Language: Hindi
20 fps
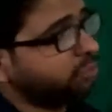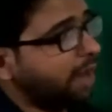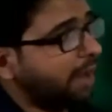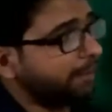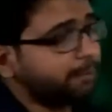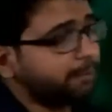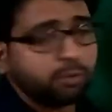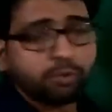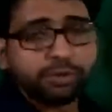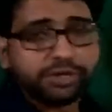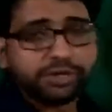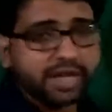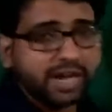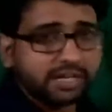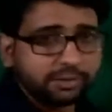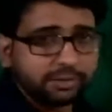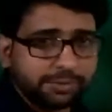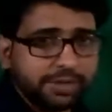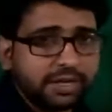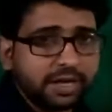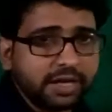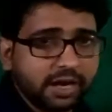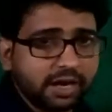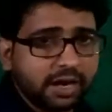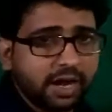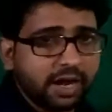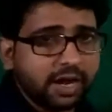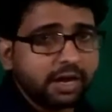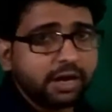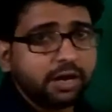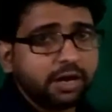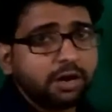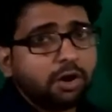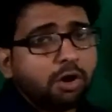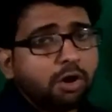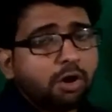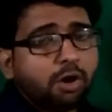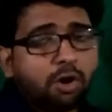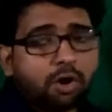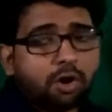को आपको याद भी करना है
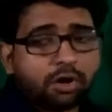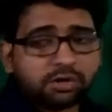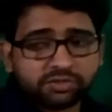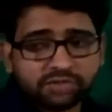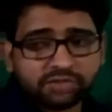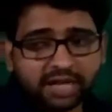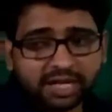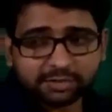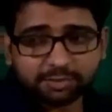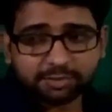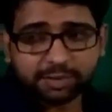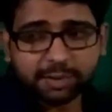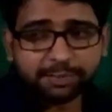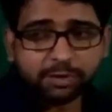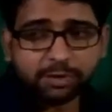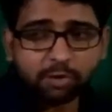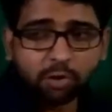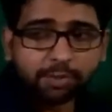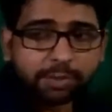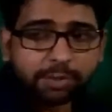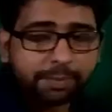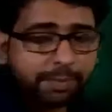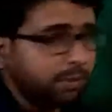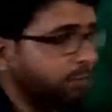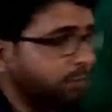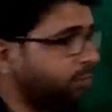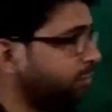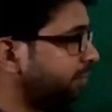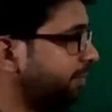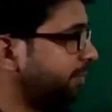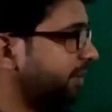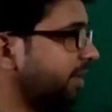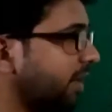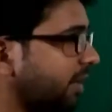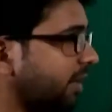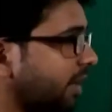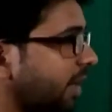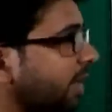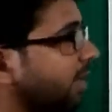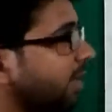और साथ में अपनी कॉपी पर नोट भी
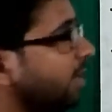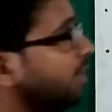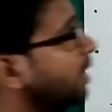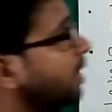करना है